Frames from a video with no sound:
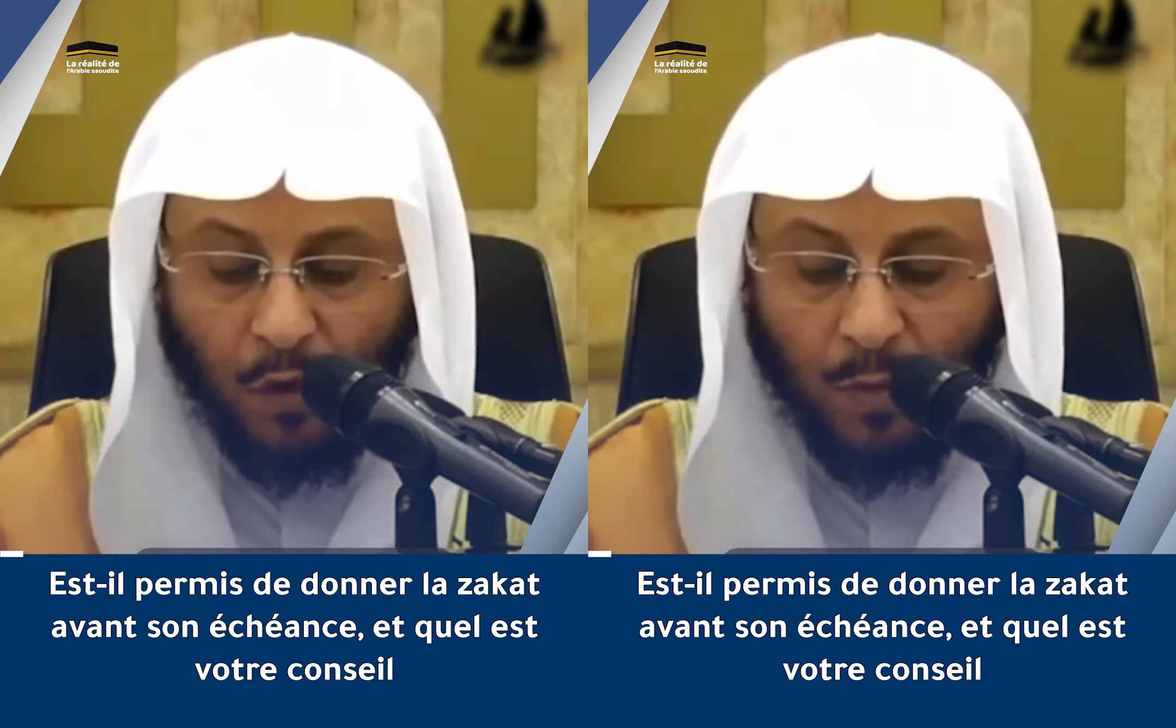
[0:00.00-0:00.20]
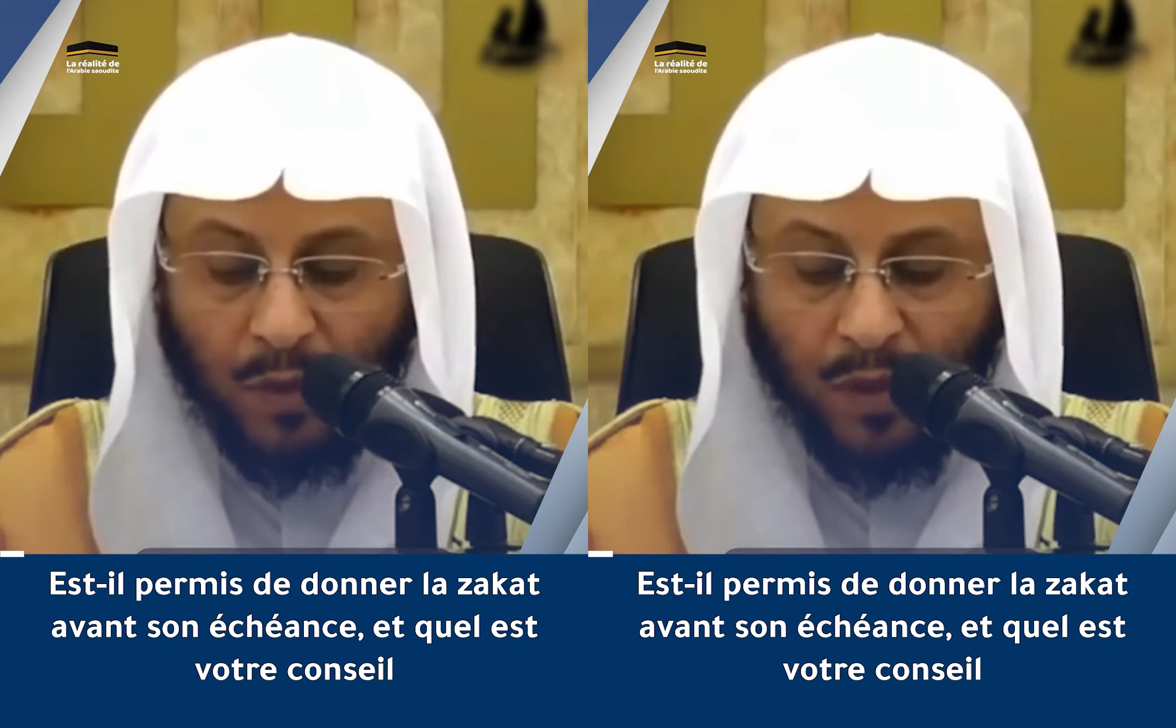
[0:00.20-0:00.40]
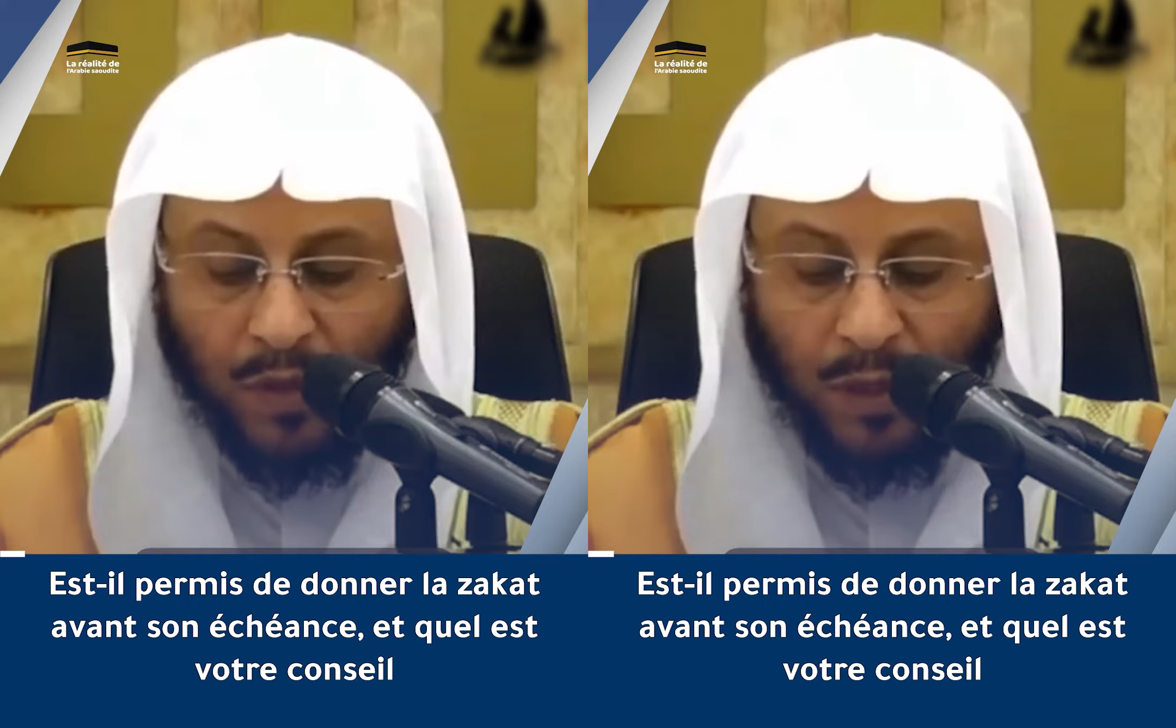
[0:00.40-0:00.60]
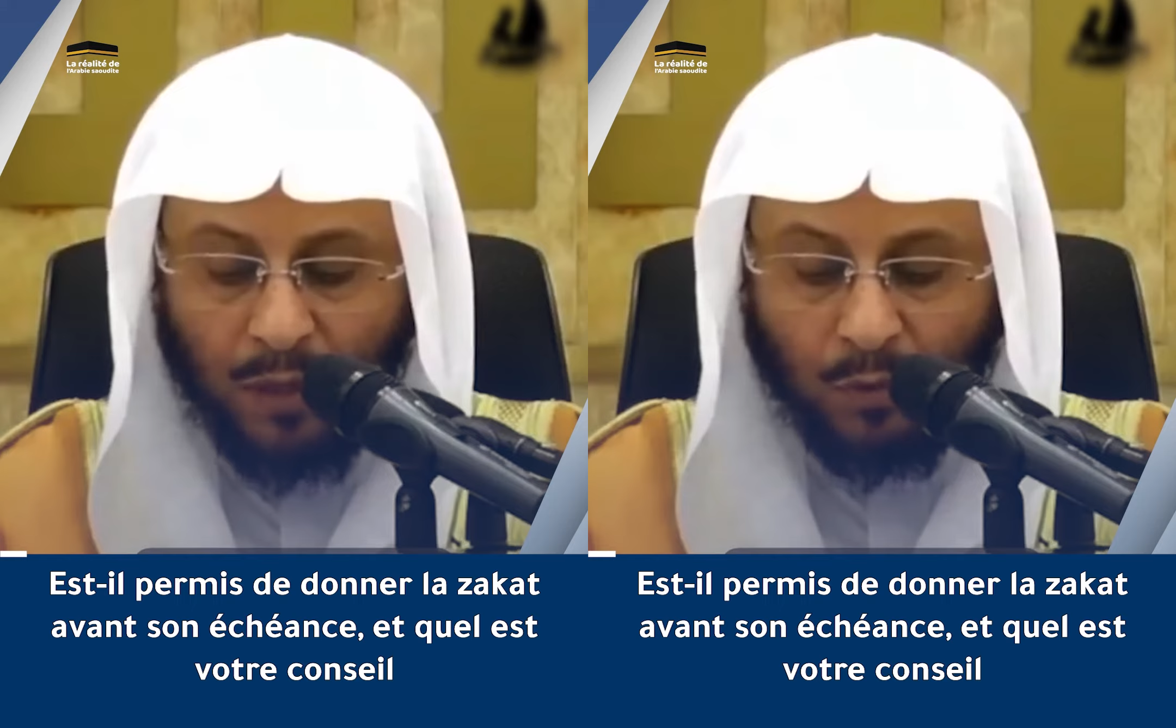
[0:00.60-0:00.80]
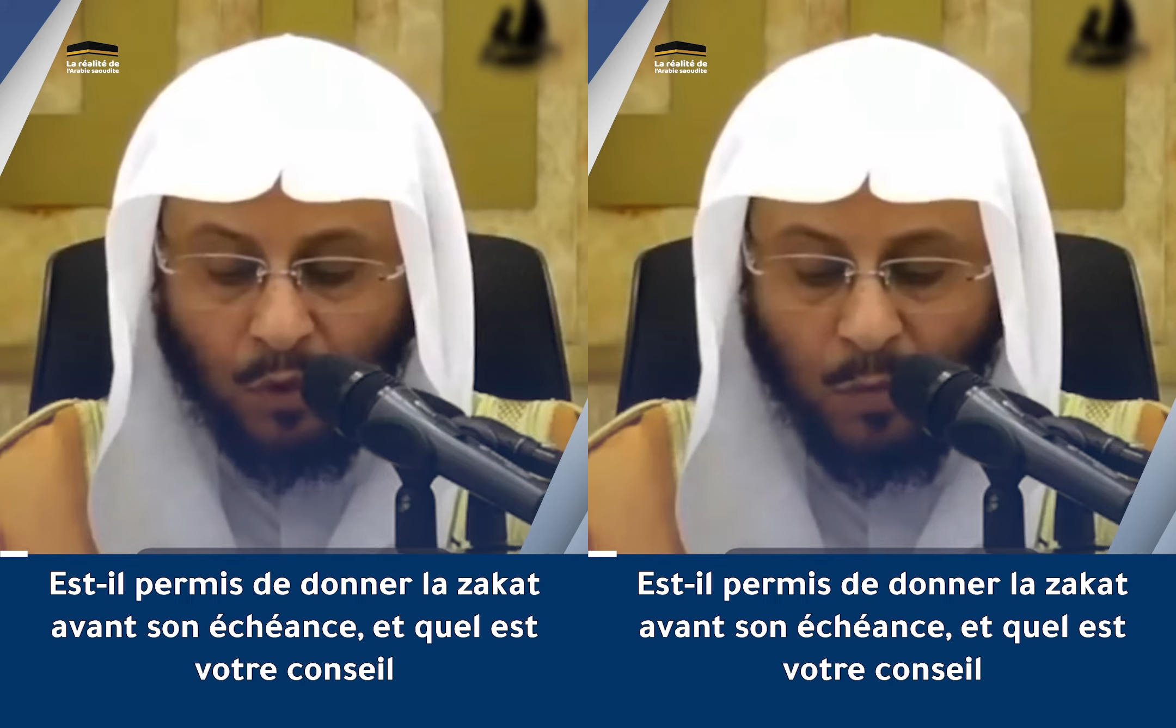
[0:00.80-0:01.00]
وما
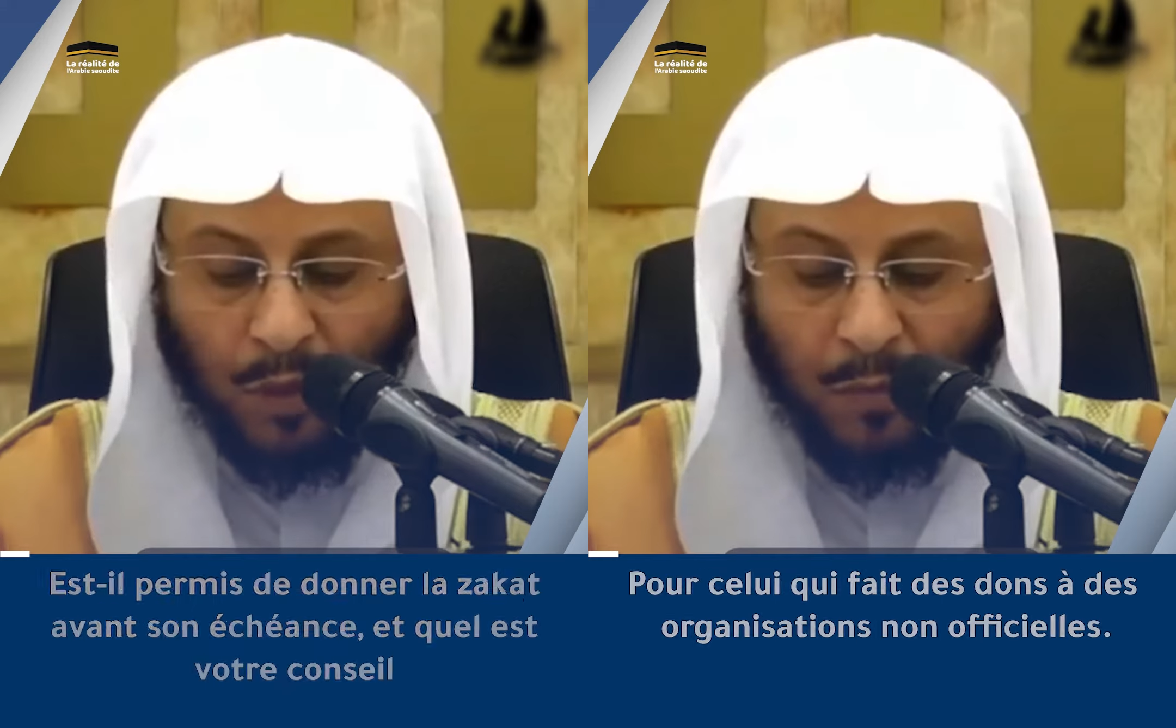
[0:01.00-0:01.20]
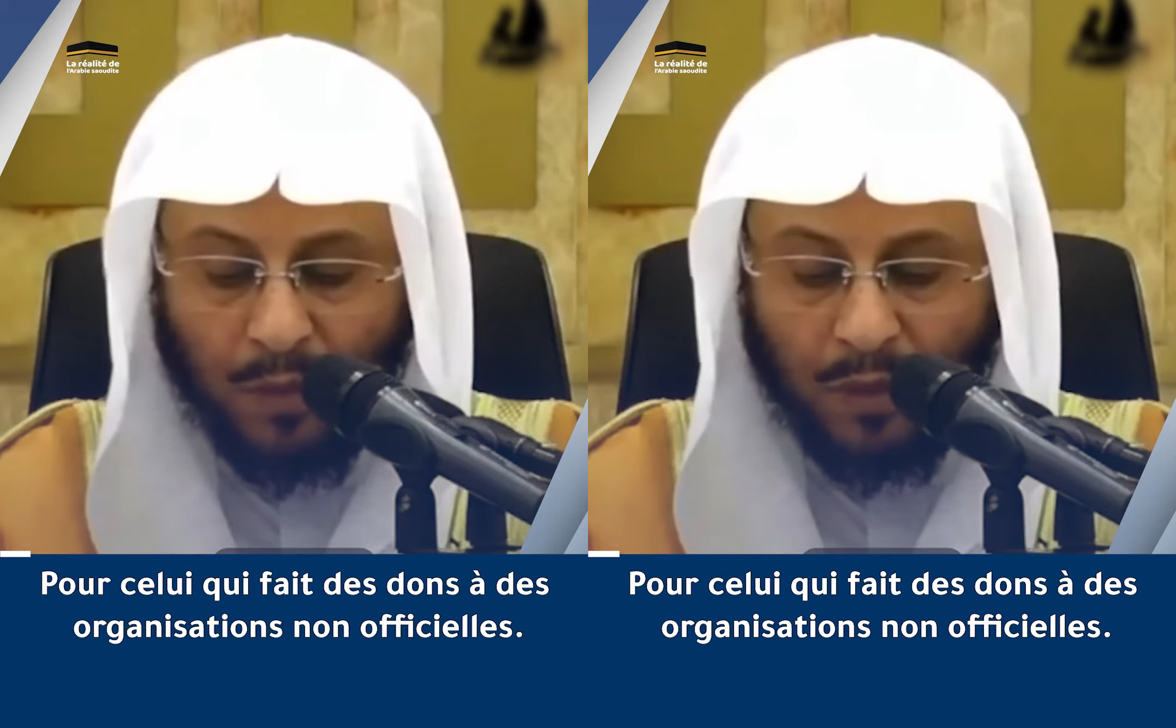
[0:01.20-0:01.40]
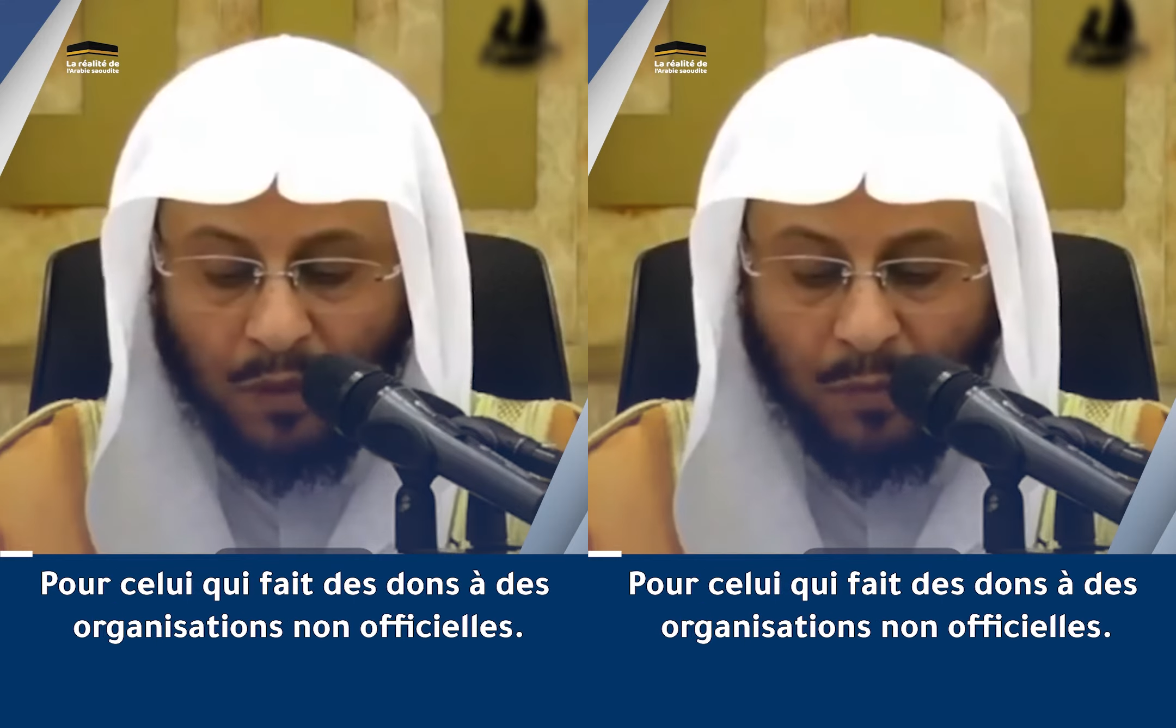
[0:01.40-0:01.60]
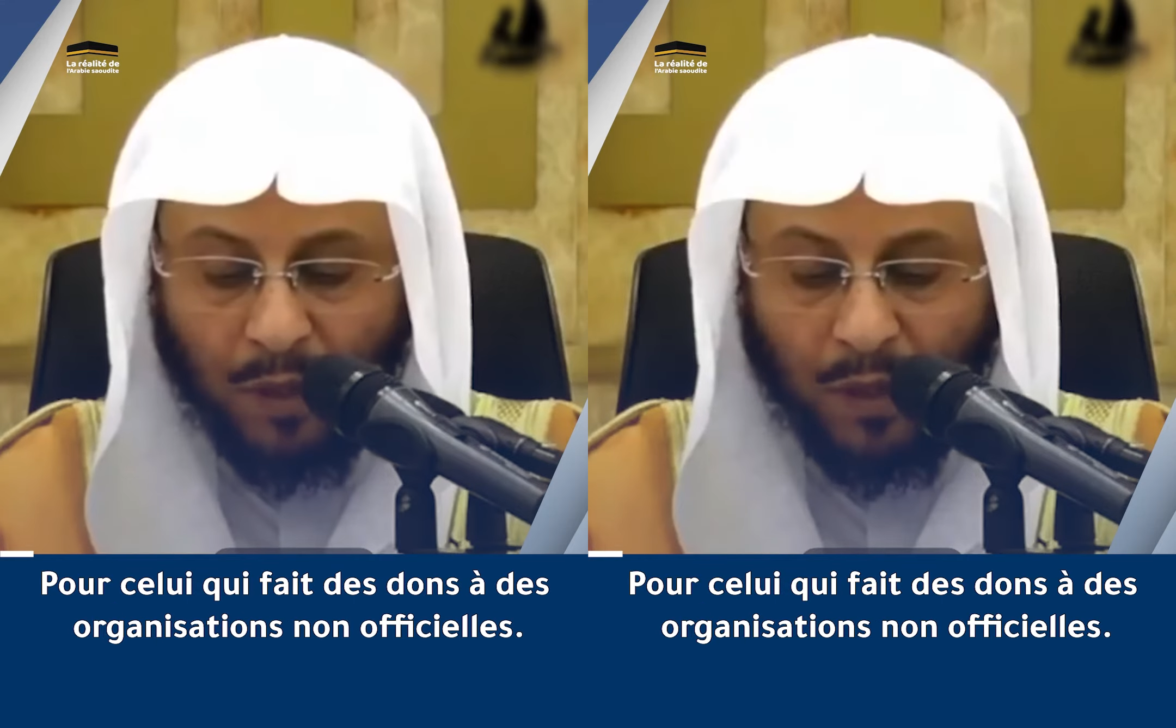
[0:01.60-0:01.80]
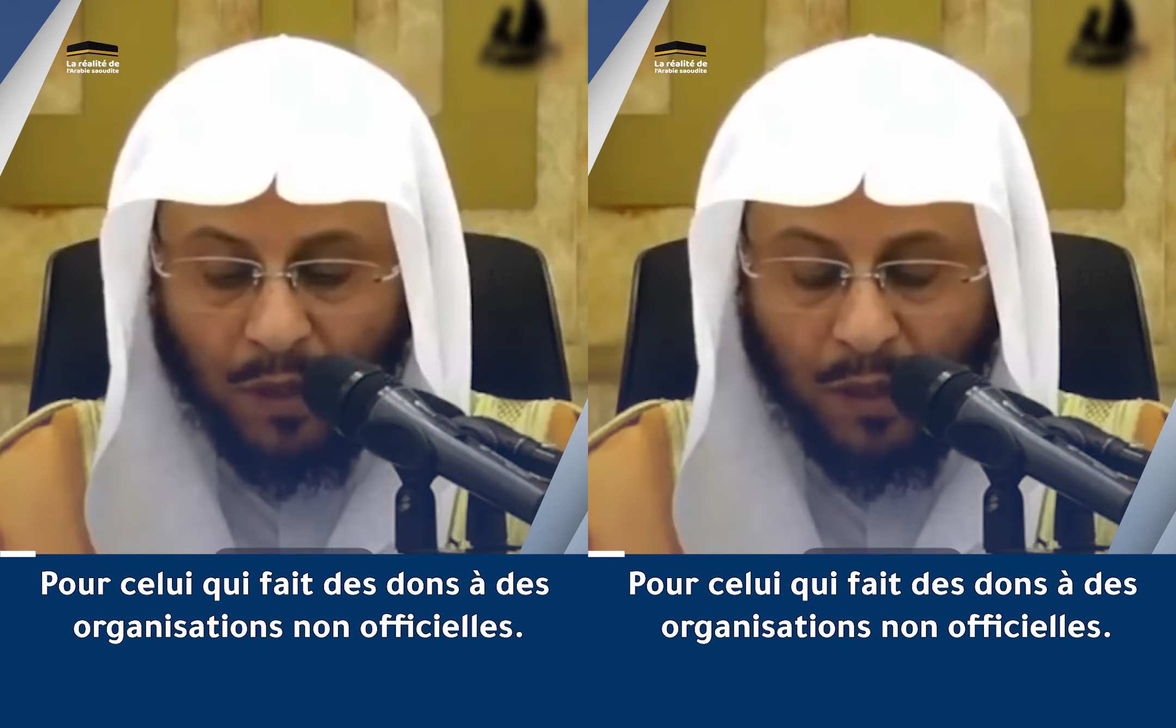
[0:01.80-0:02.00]
نصيحتكم لمن
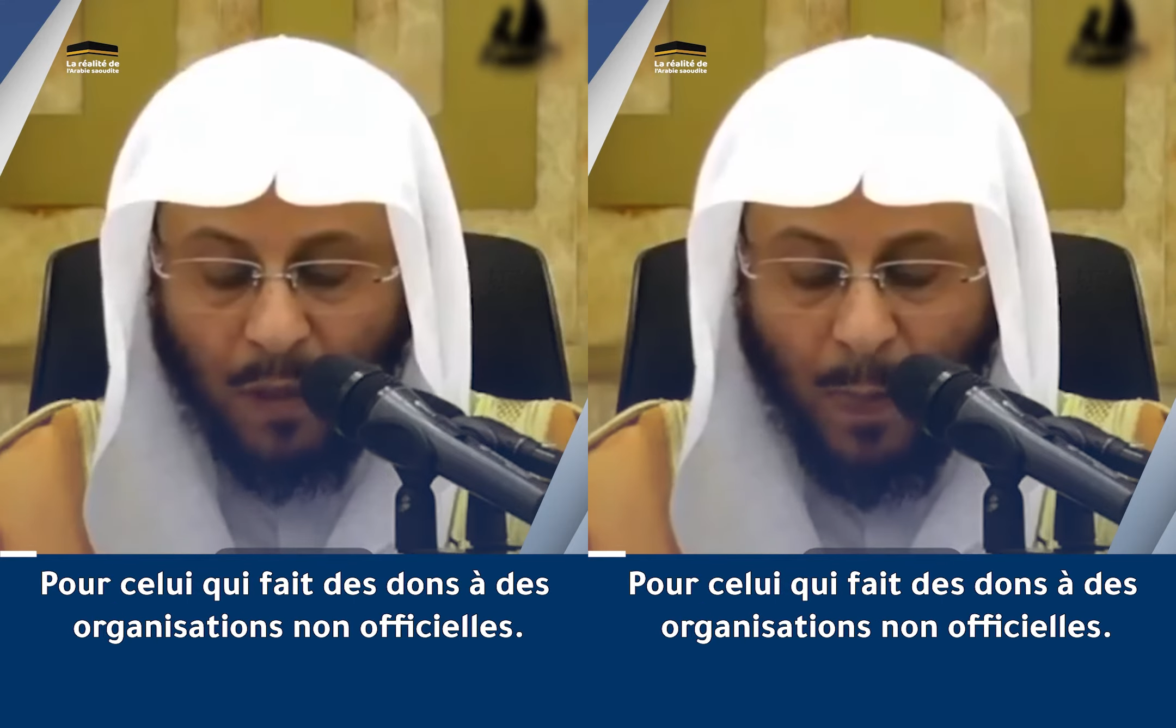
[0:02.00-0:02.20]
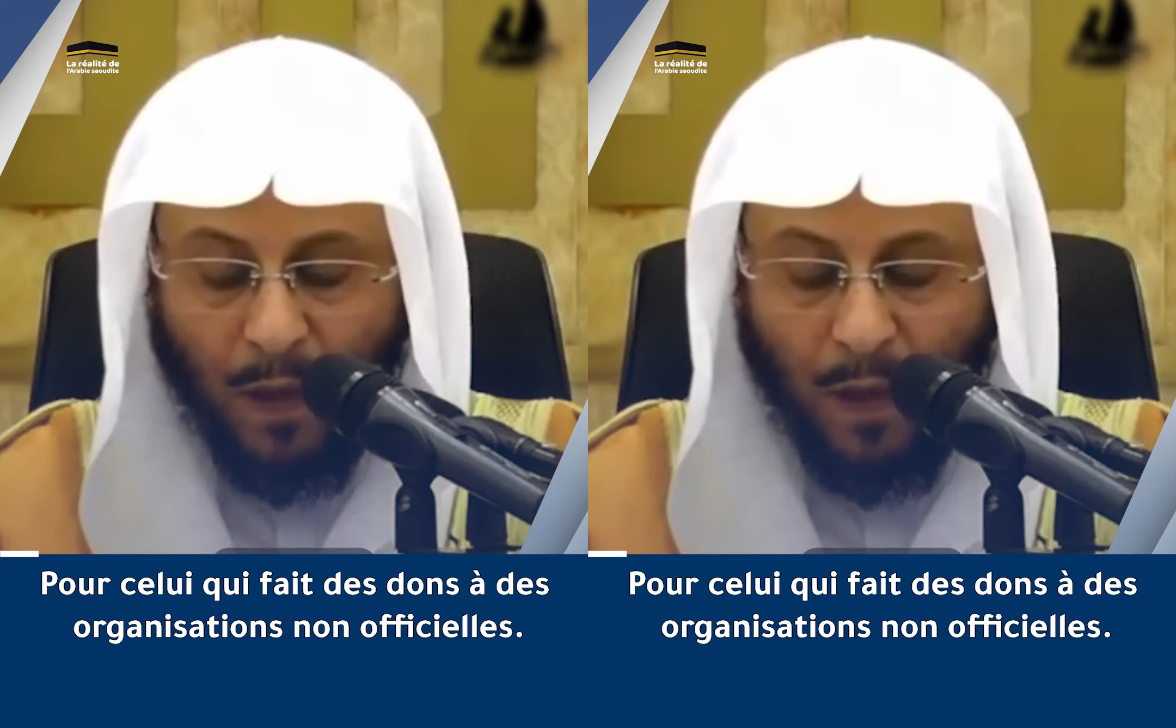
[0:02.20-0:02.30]
يتبرع